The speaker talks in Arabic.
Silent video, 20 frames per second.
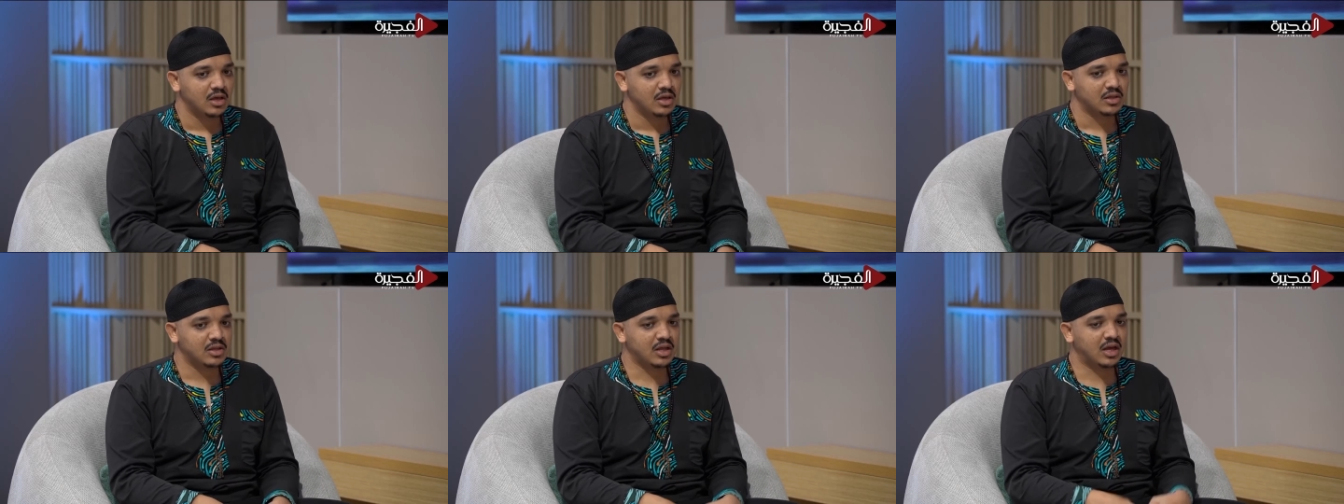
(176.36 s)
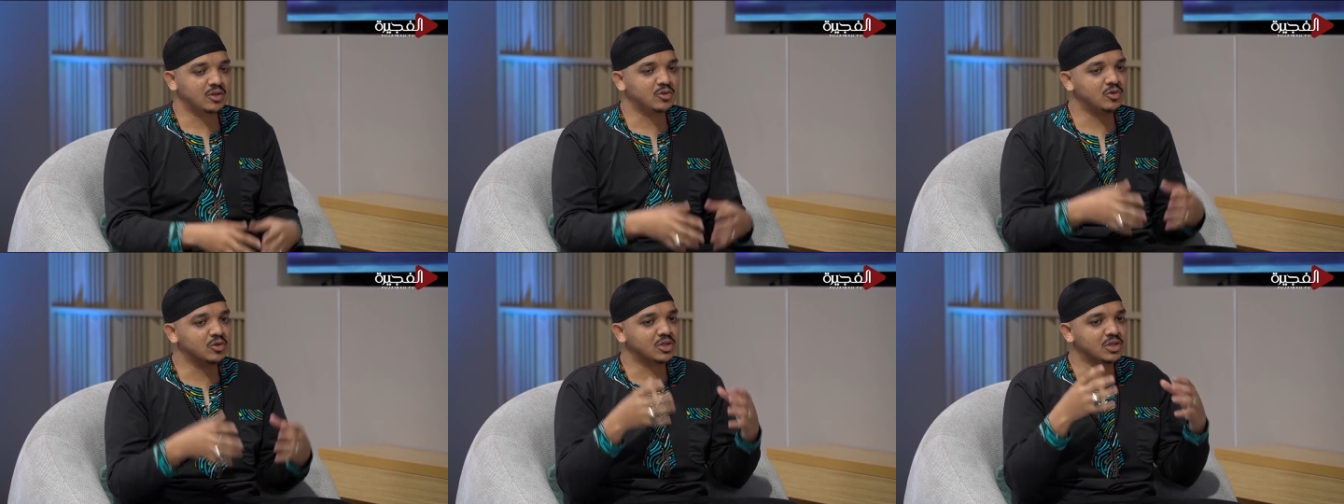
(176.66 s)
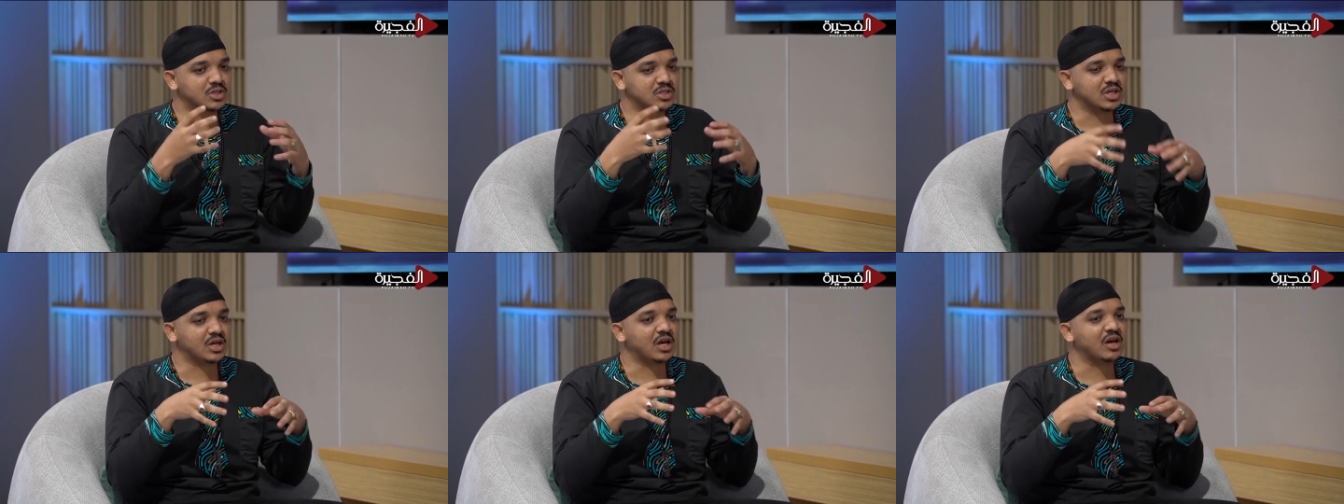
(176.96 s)
تعدد
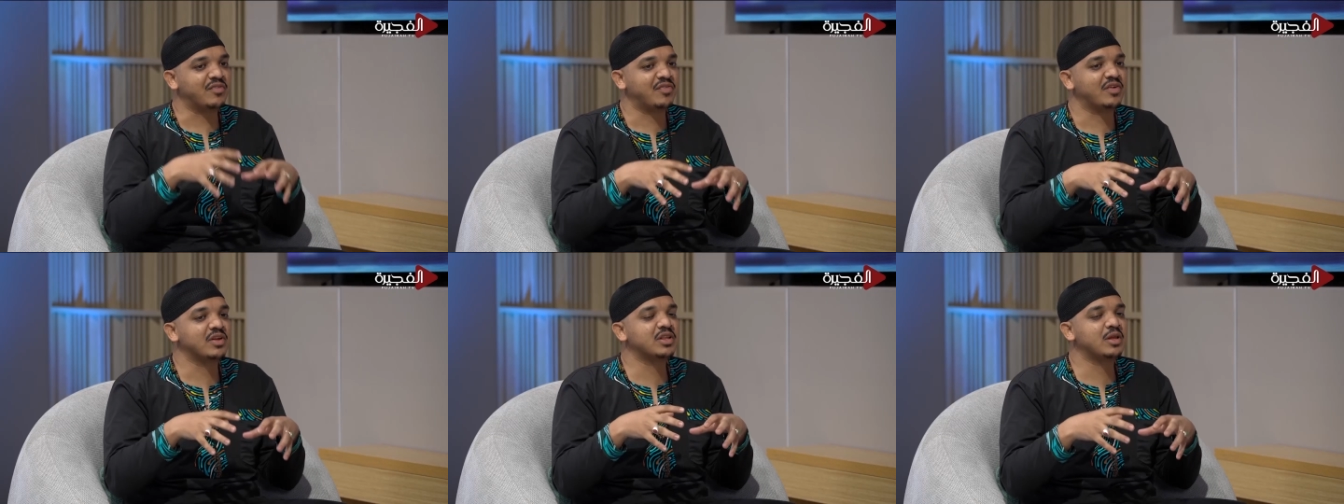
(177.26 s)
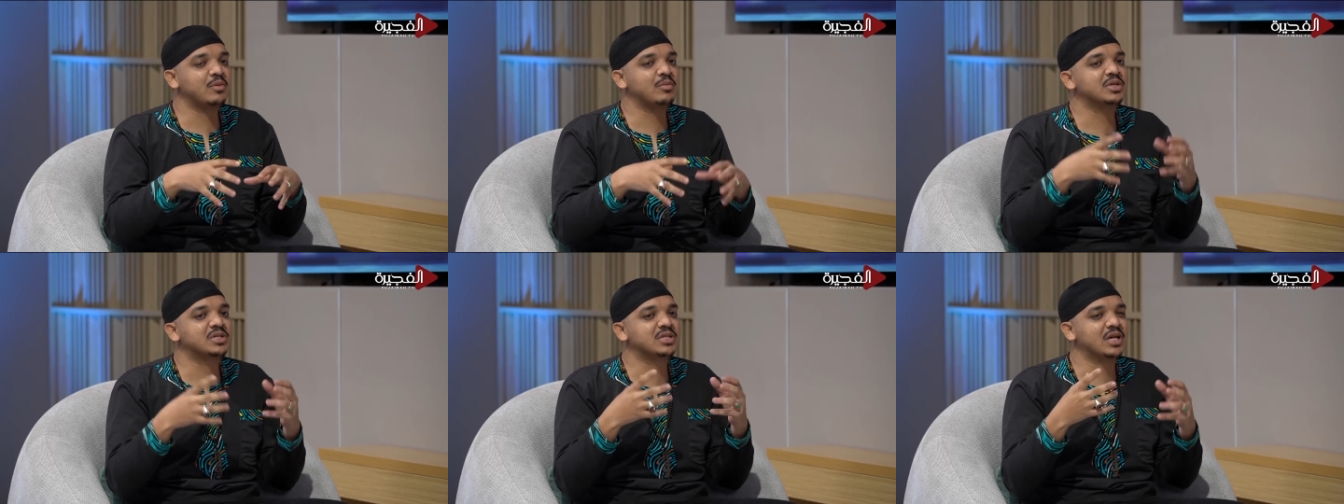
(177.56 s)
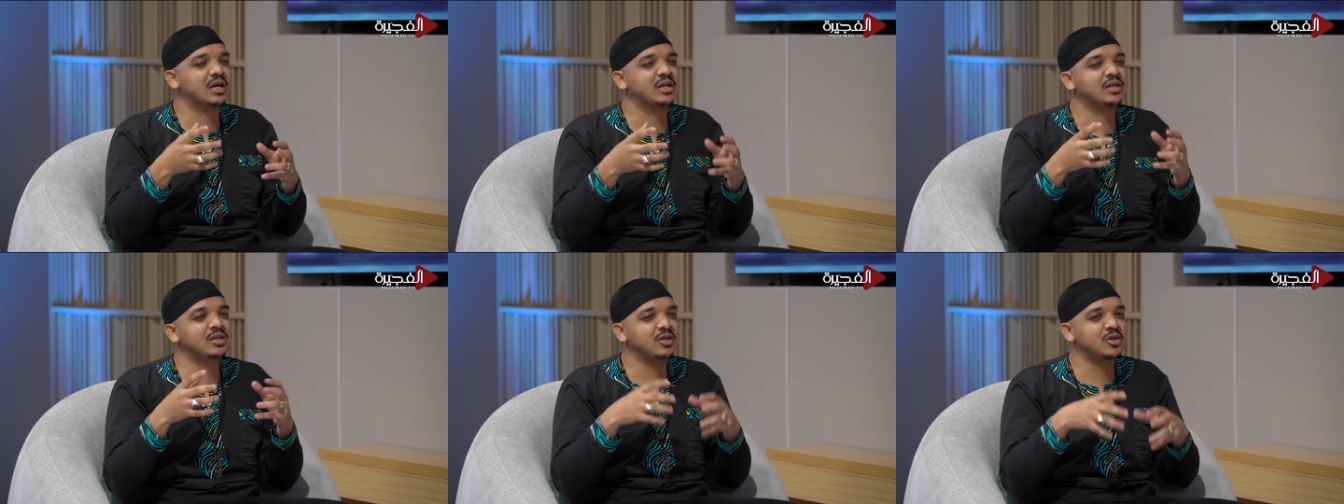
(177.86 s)
الثقافات ده
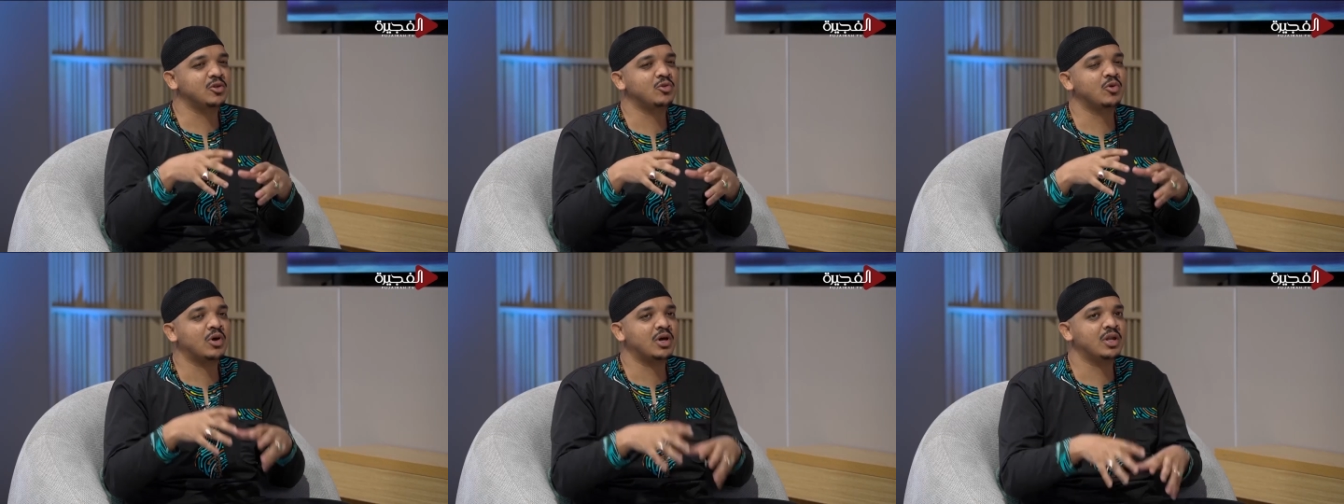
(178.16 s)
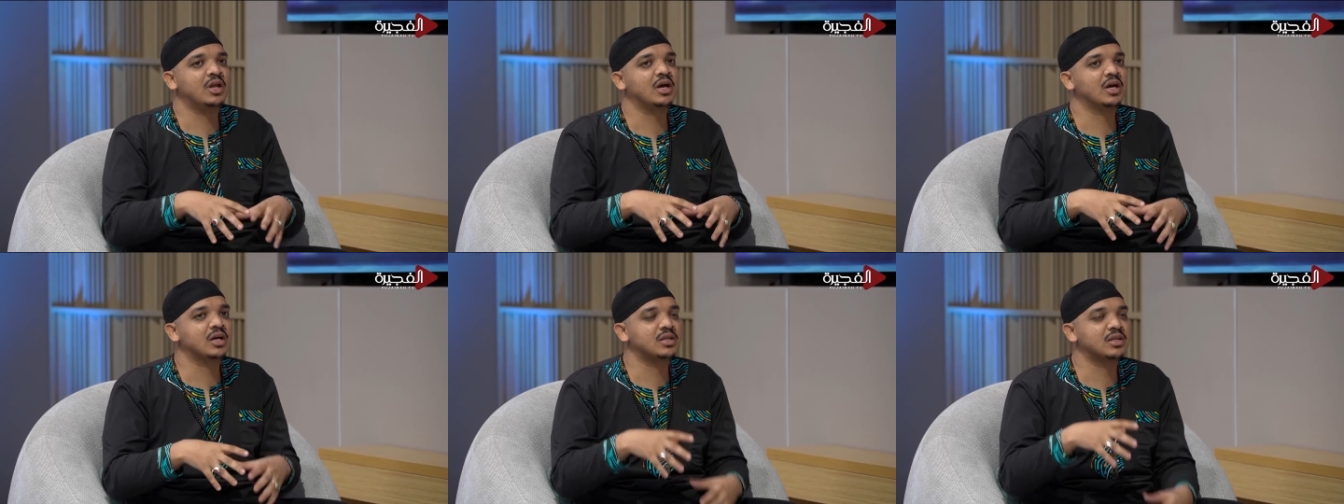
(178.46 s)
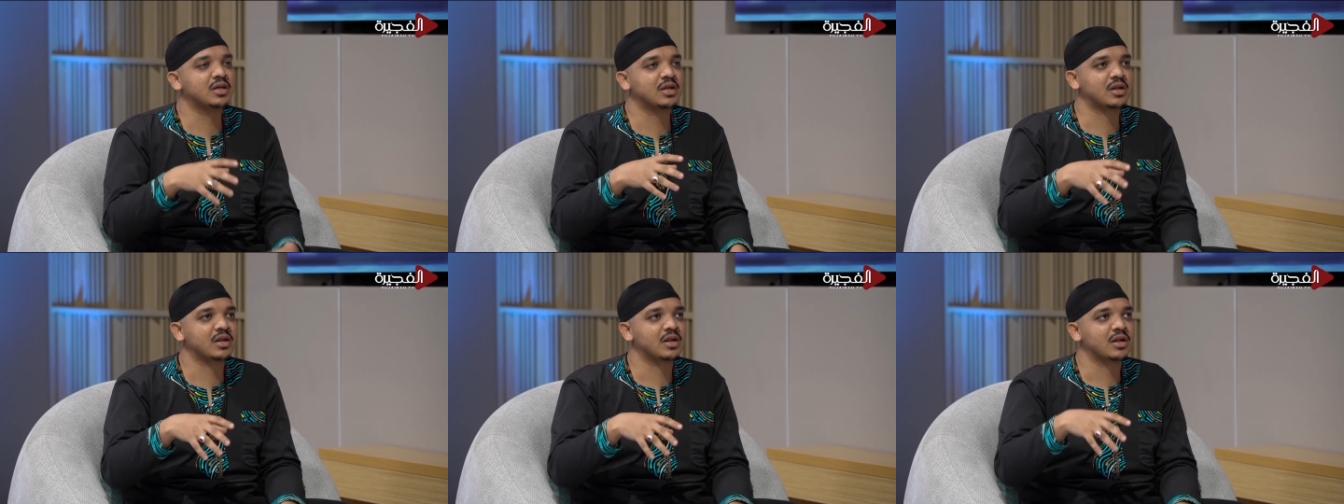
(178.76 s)
بيساعدني انه انا
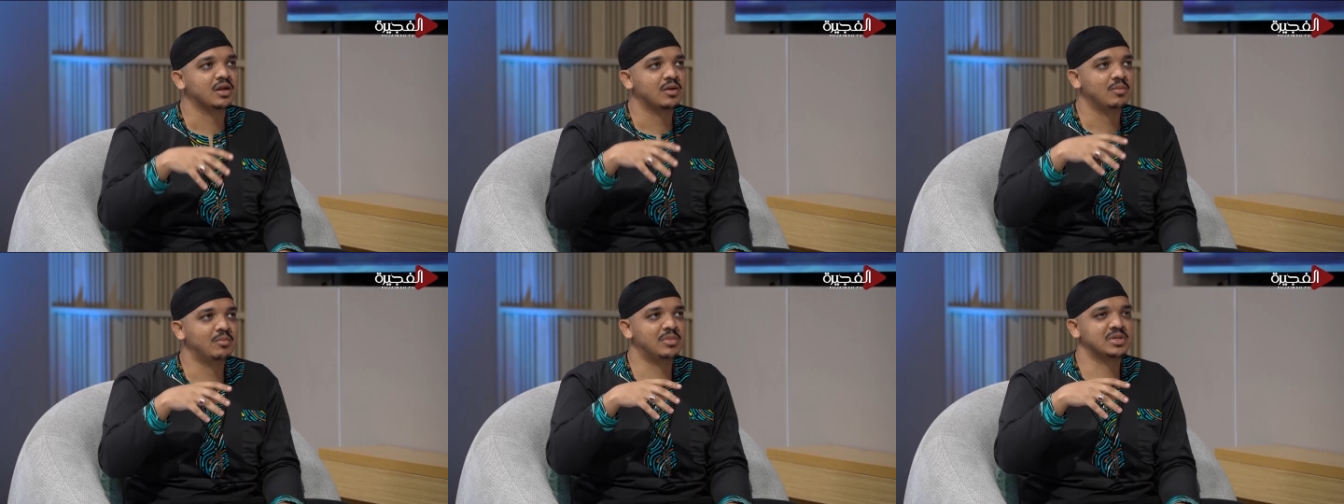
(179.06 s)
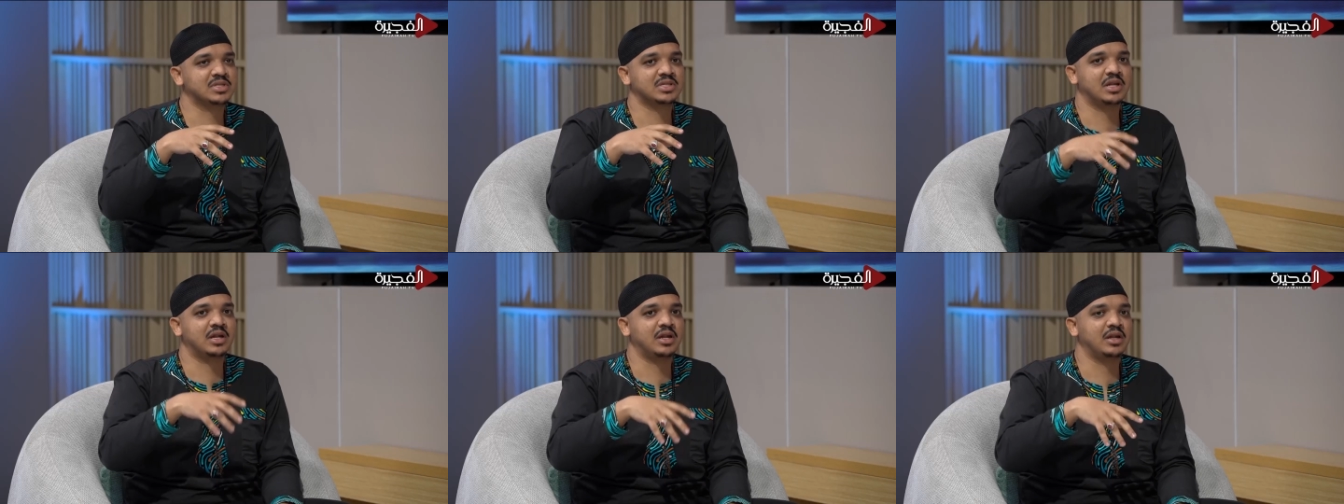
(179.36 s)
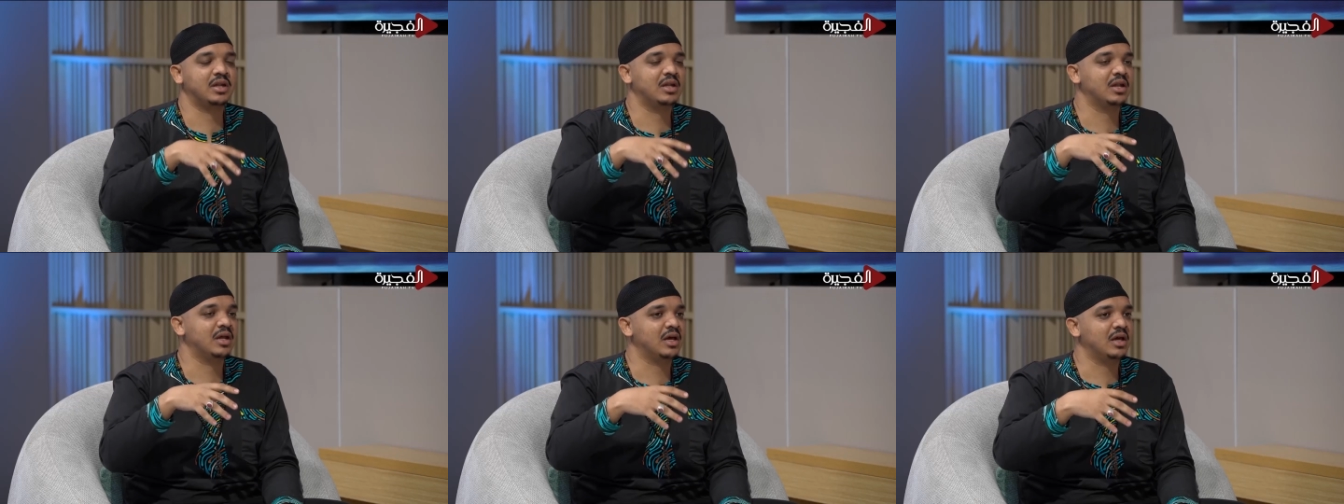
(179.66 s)
اقدر
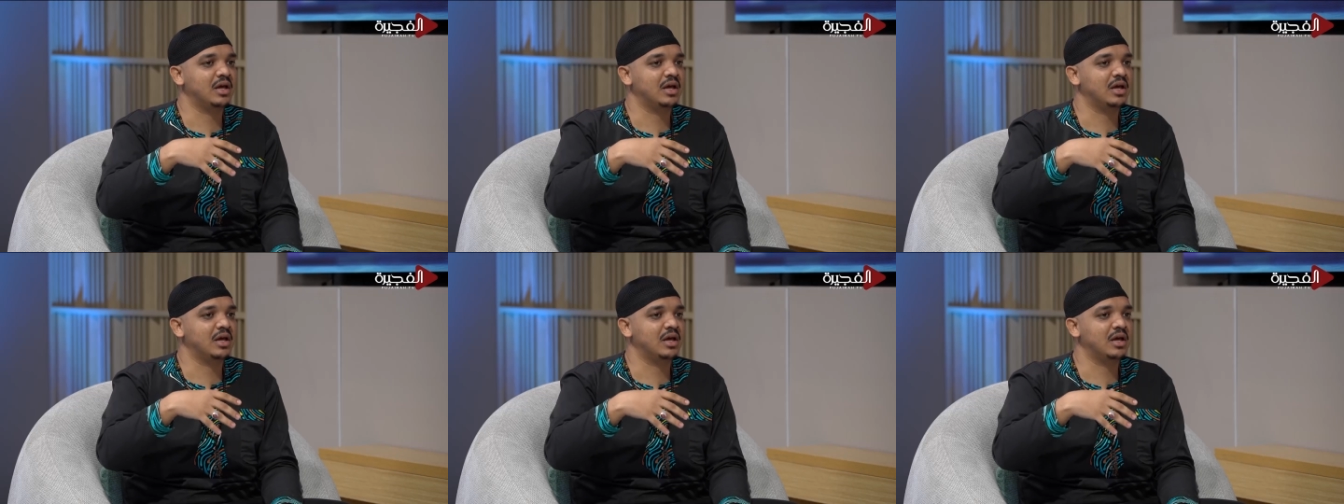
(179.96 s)
مثلا